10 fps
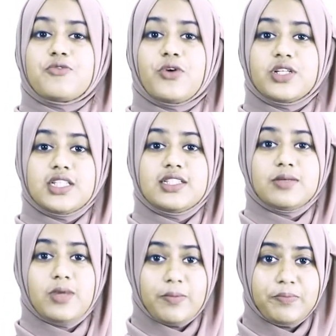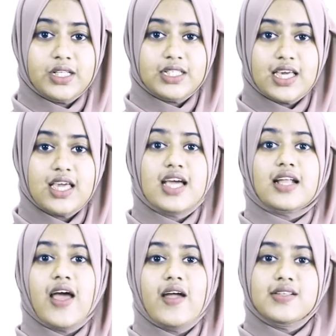ফন্টিং ডেভেলপমেন্টকে
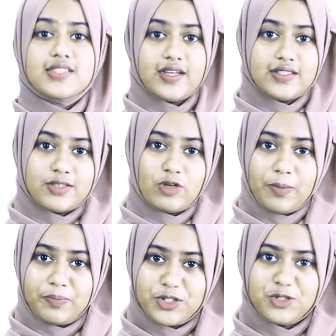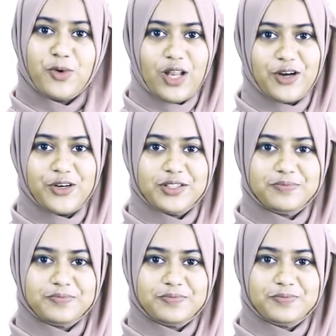ক্লায়েন্ট সাইট ডেভেলপমেন্টও বলা হয়
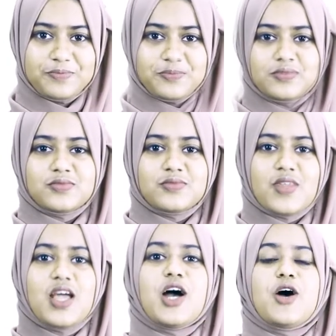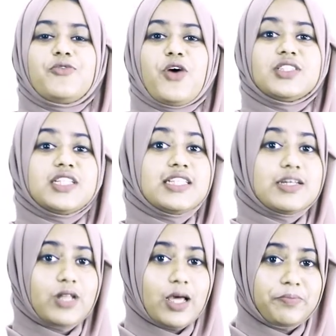ফন্টিং
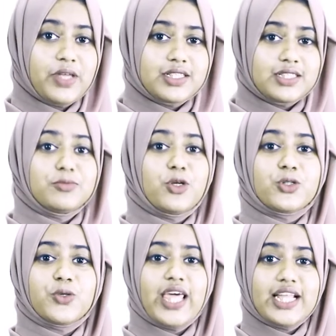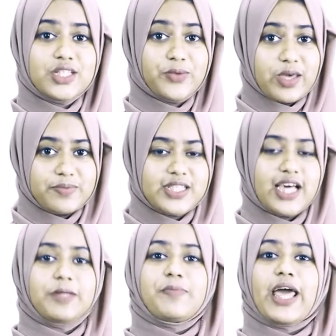ডেভেলপমেন্টে মূলত একটি
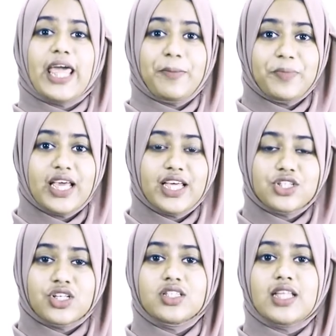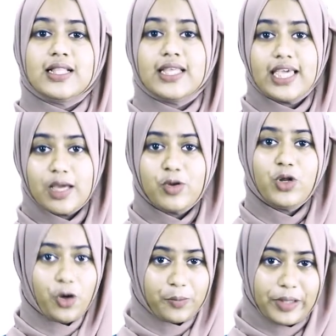ওয়েবসাইট বা অ্যাপ্লিকেশন দেখতে কেমন
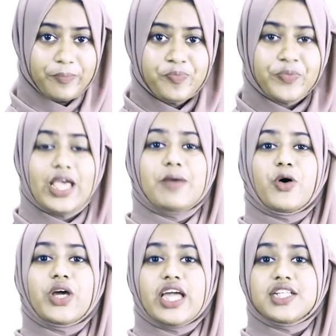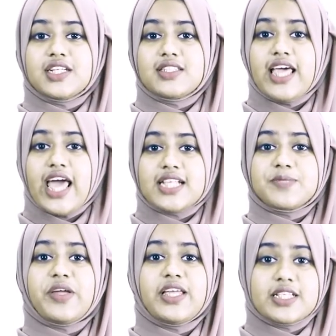হবে এবং এর সাথে
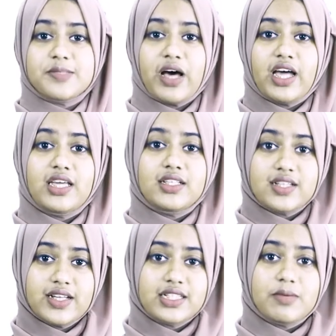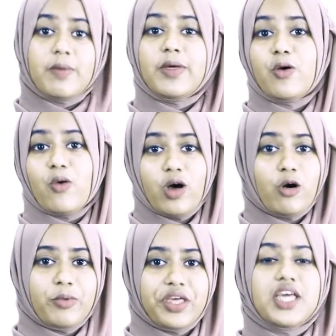এক্সপিরিয়েন্স বা ইন্টারেক্ট কীভাবে করা
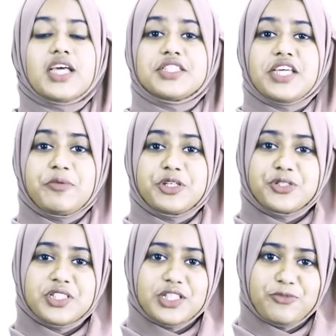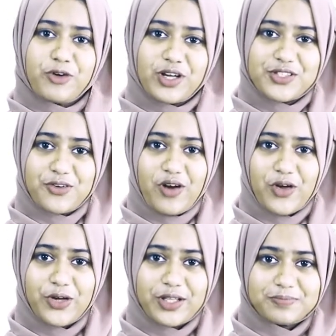হবে সেই বিষয়টিতে ফোকাস করা
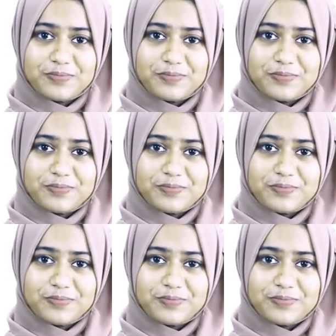হয়